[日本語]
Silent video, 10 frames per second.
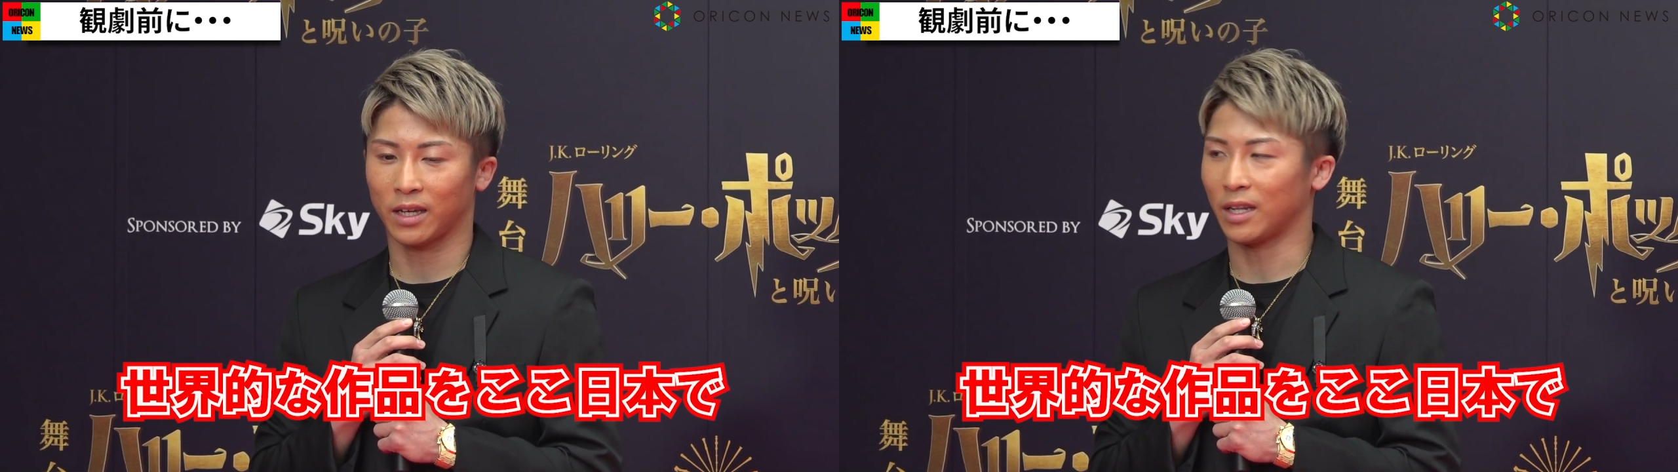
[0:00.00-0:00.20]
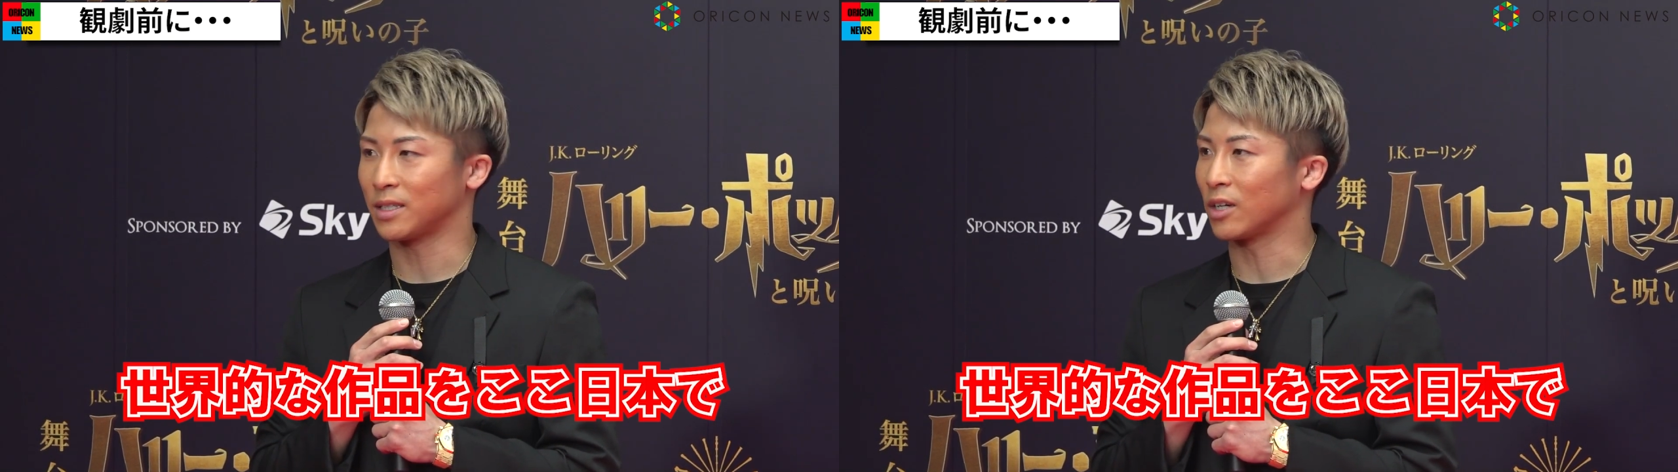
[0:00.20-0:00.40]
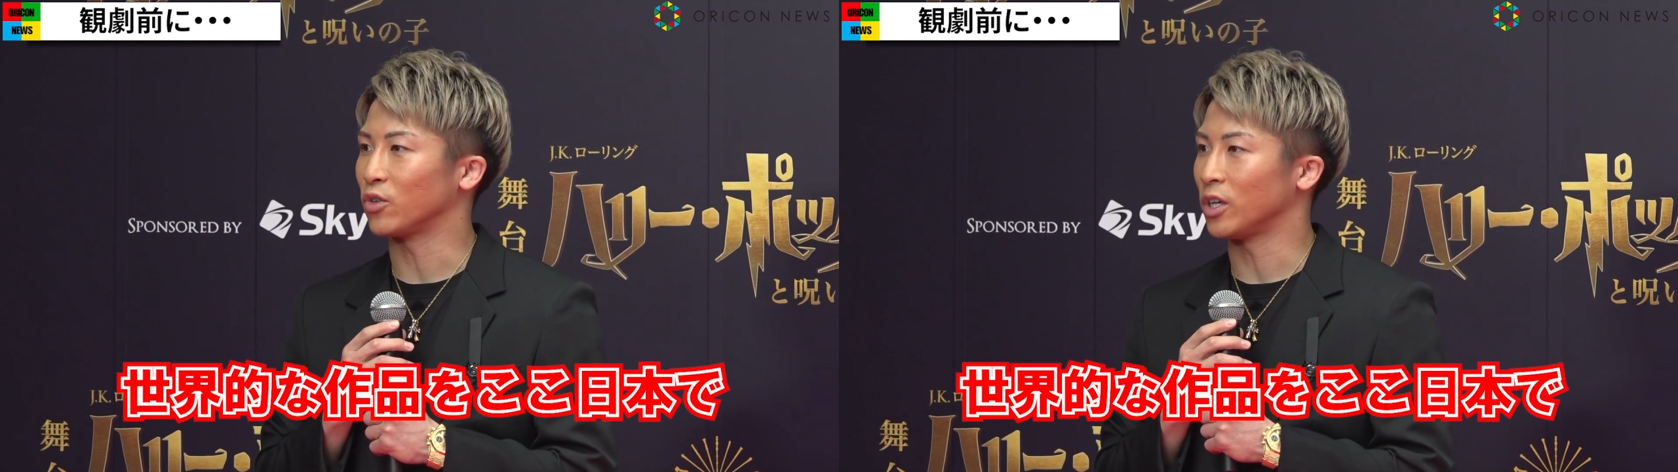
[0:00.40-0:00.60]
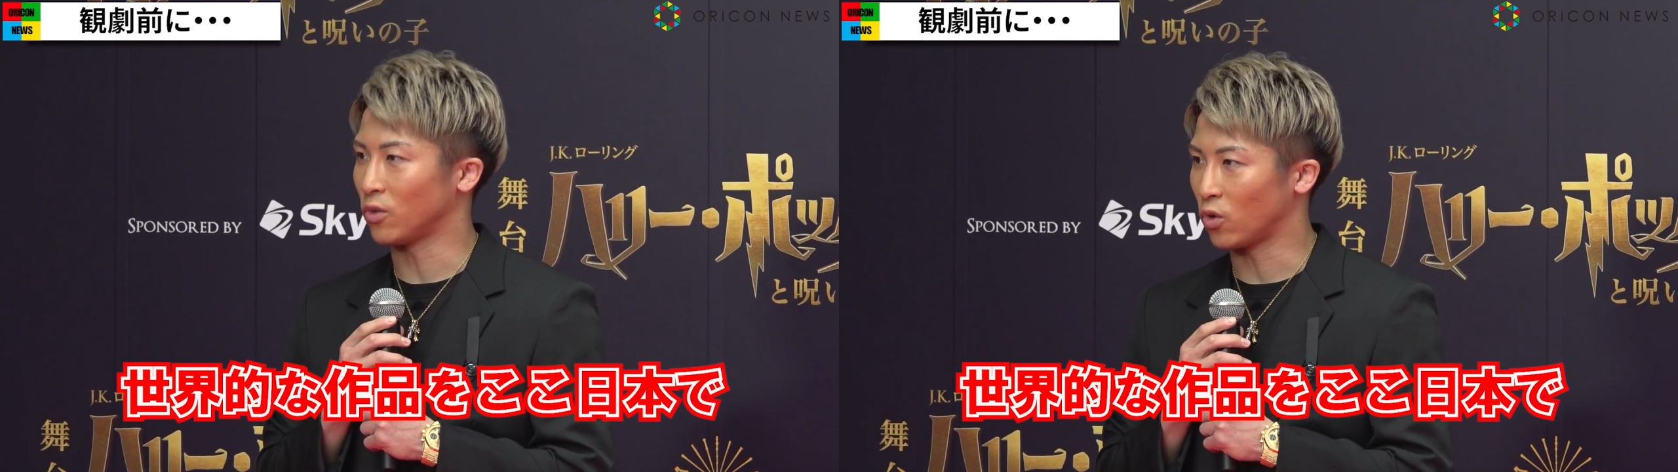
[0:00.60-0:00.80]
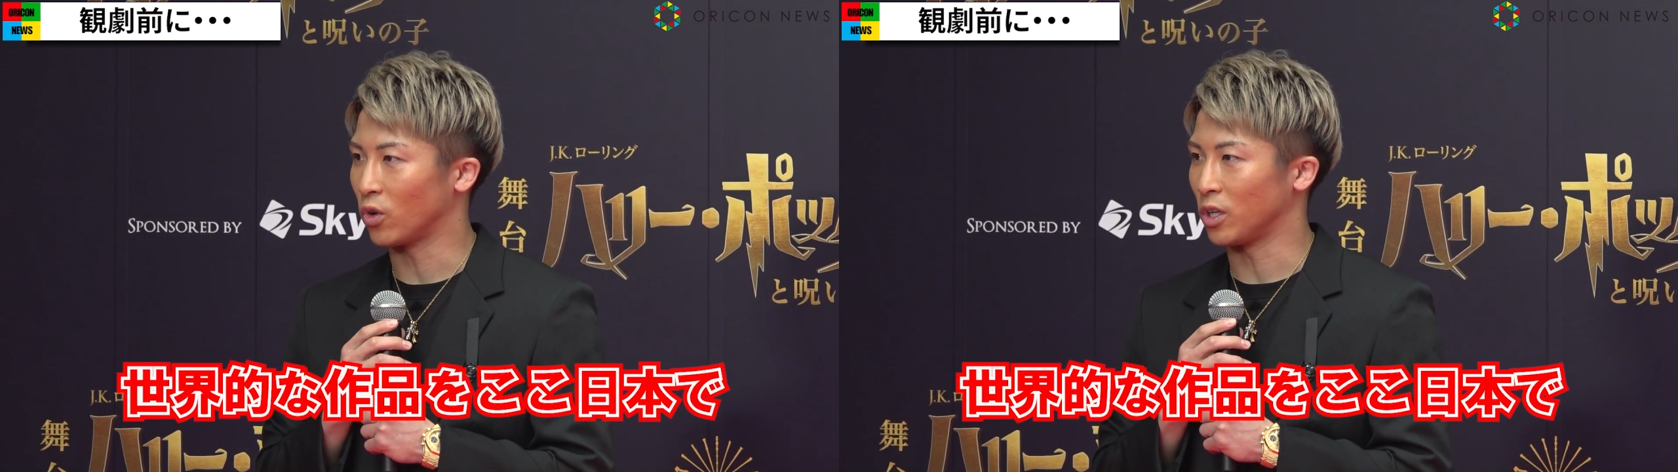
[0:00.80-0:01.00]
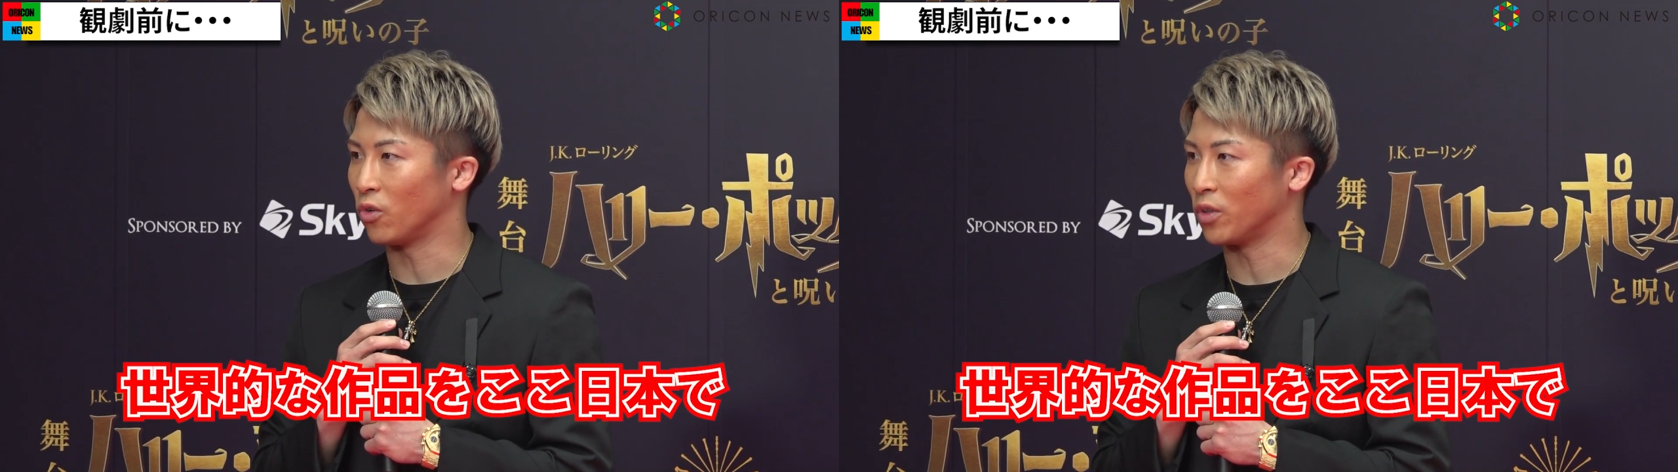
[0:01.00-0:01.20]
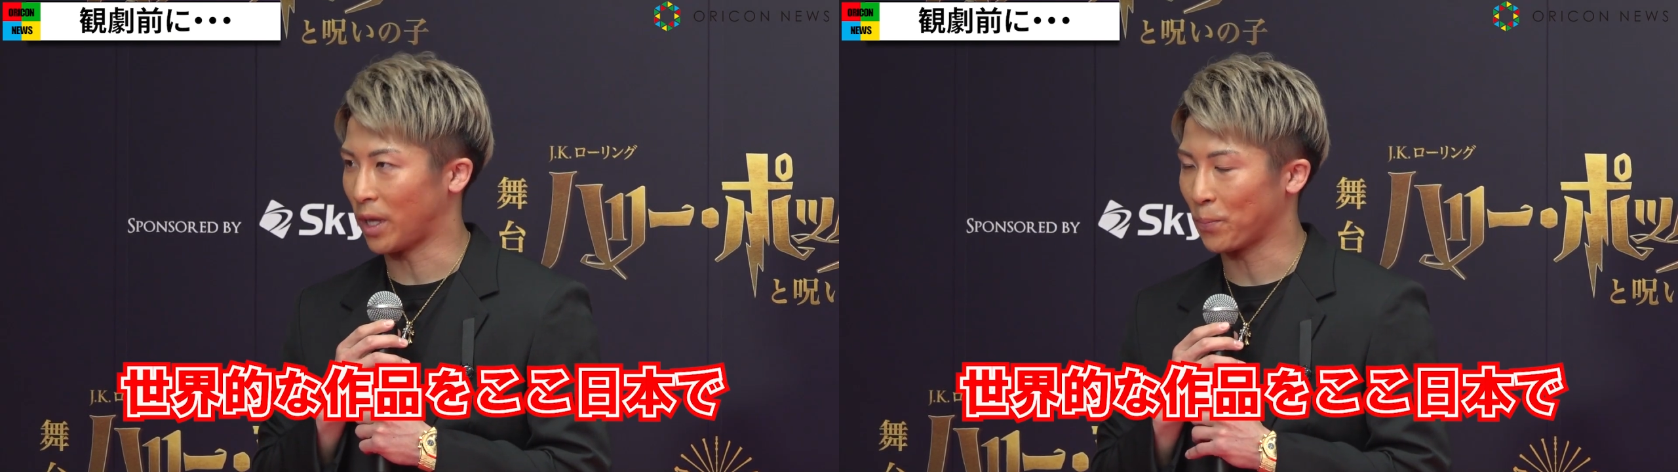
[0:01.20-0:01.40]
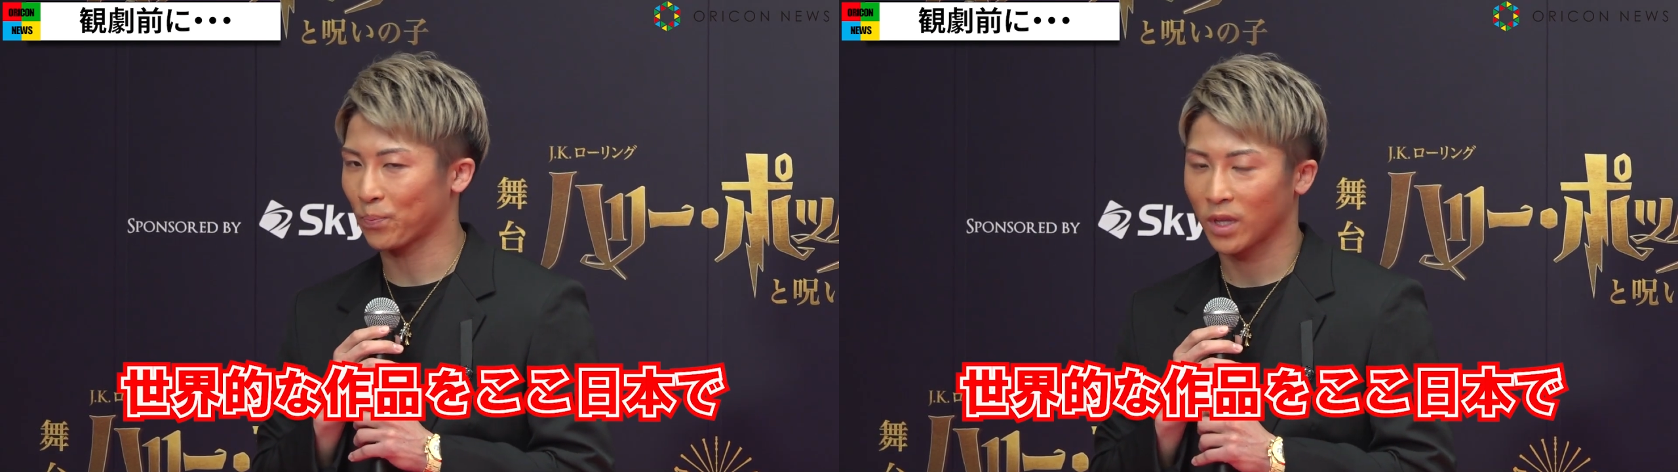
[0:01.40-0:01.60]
的な作品をここ日本で、